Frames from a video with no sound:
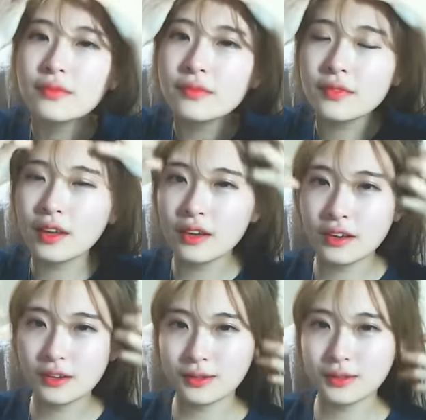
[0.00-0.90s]

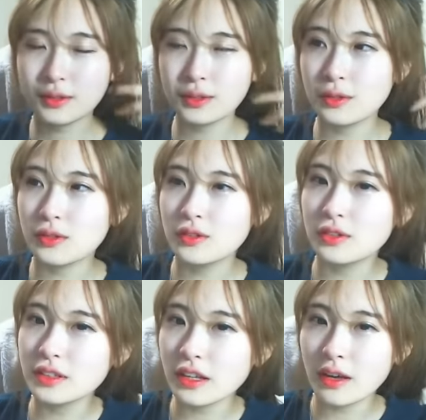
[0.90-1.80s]
근데 오히려
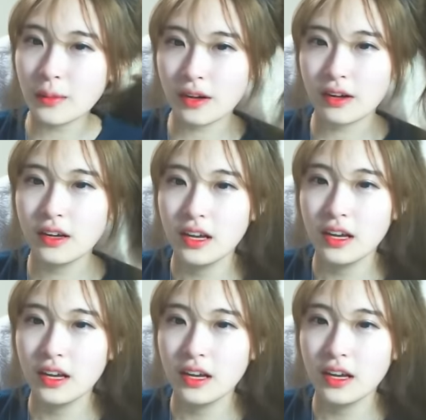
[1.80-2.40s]
근데 막